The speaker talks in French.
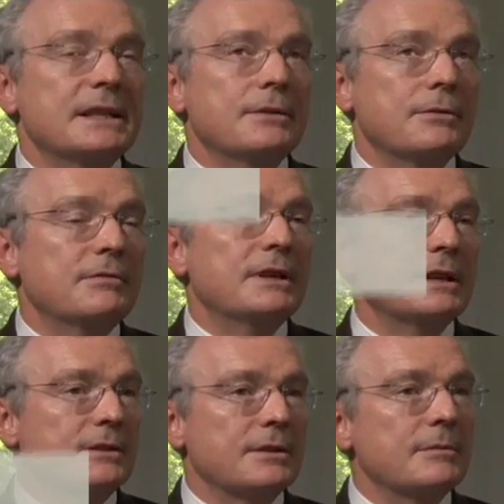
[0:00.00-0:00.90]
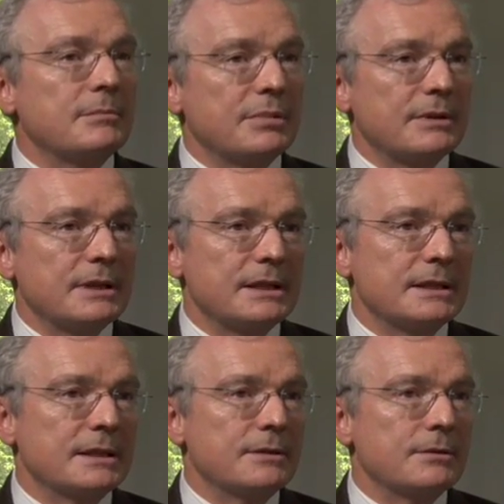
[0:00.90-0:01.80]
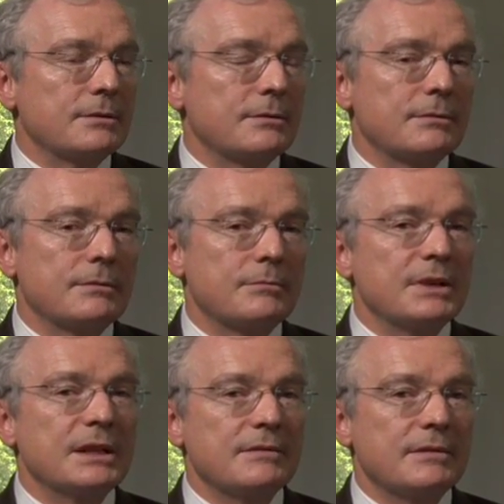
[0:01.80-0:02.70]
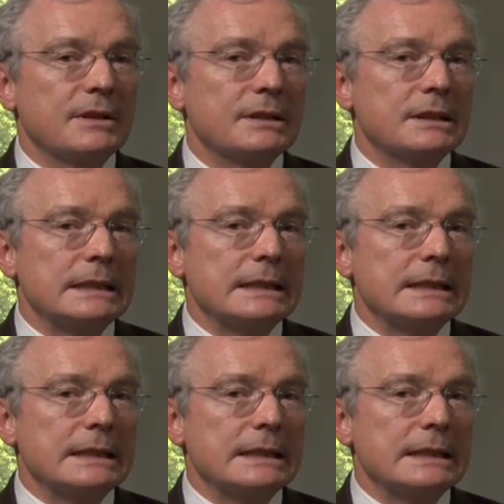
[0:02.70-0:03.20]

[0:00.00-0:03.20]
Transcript: C'est un philanthrope et c'est un bénévole